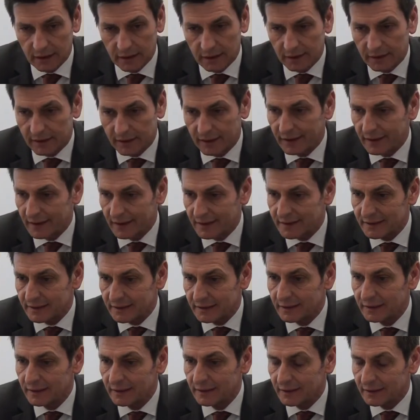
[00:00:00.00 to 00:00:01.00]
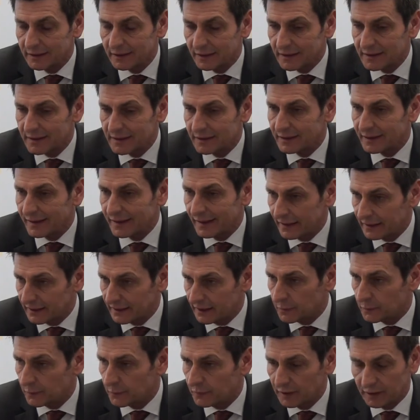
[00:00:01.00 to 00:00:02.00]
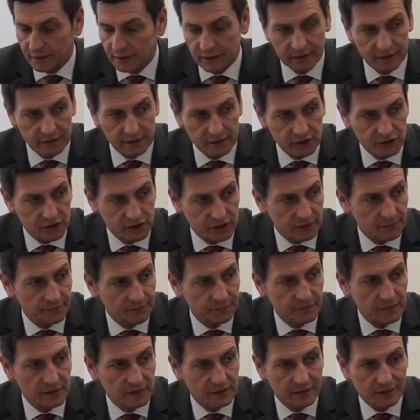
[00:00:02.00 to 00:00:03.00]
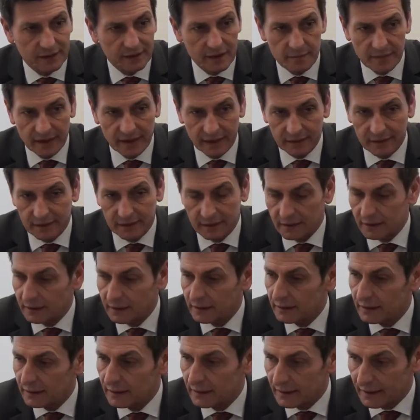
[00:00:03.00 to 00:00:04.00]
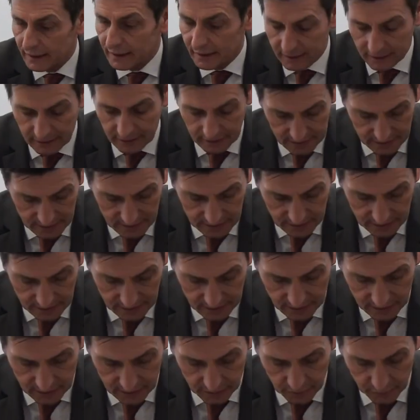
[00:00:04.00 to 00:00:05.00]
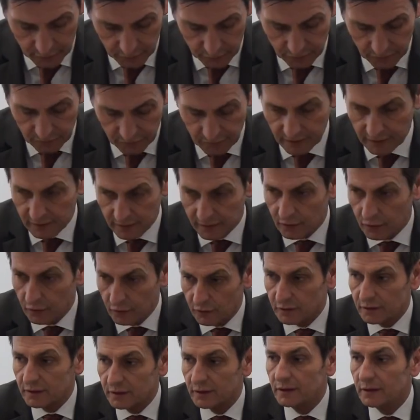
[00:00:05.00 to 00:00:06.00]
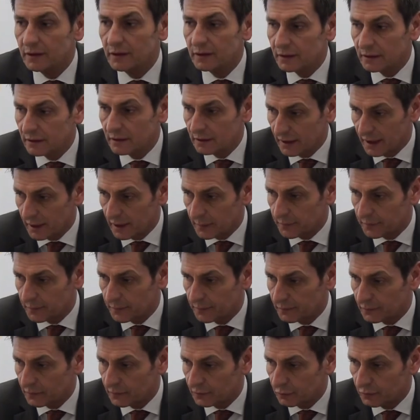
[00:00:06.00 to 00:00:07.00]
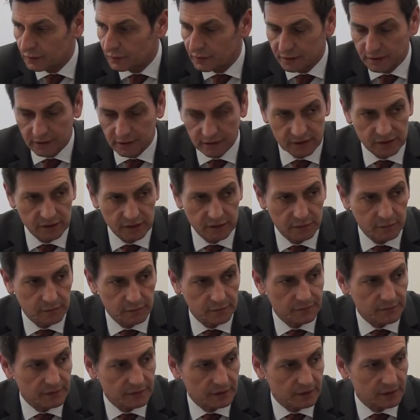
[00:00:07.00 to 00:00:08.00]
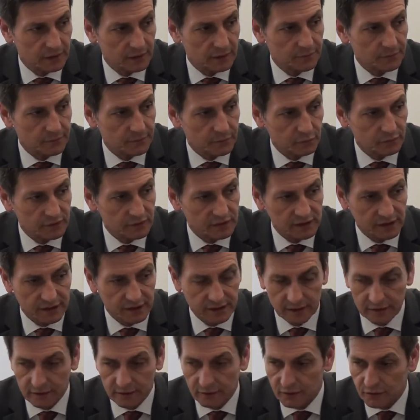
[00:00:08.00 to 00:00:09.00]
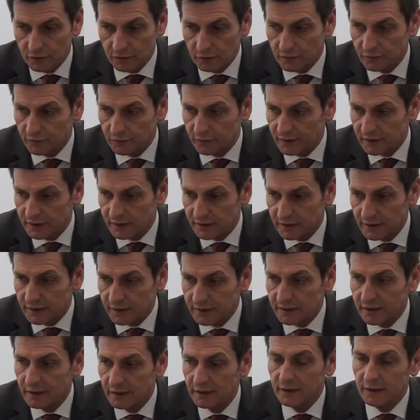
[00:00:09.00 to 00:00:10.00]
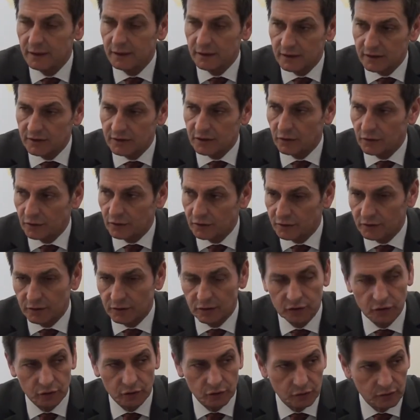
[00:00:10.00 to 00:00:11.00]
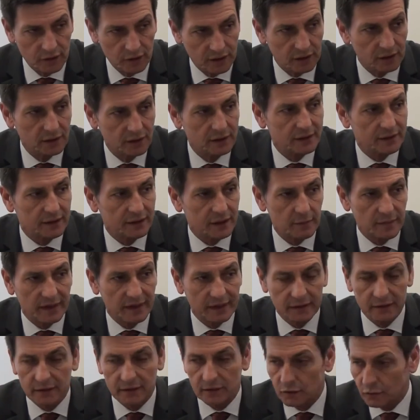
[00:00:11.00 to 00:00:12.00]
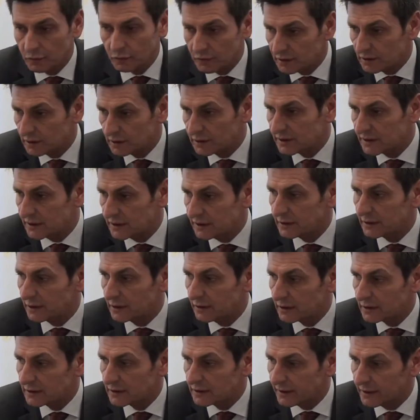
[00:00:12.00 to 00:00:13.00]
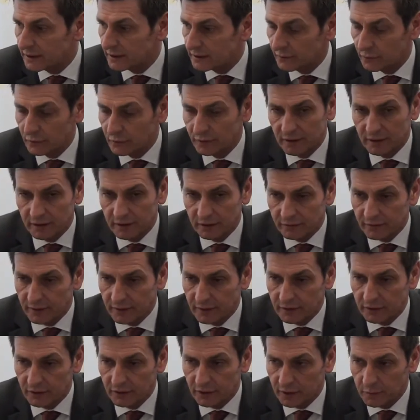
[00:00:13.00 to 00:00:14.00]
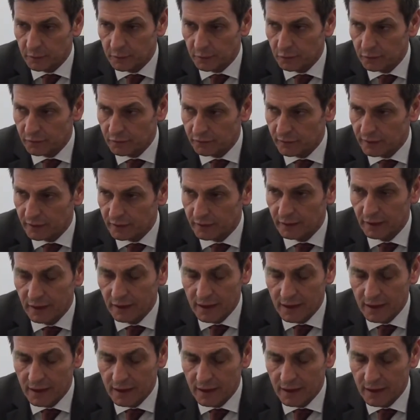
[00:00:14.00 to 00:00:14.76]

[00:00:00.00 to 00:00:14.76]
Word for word: geheißen, dass keine burgenländische Gemeinde eigentlich geprüft werden konnte, ab durch das äh, Bundesrechnungshof gesetzt. Es konnten nur Gemeinden unter 10.000 Einwohner de facto geprüft werden,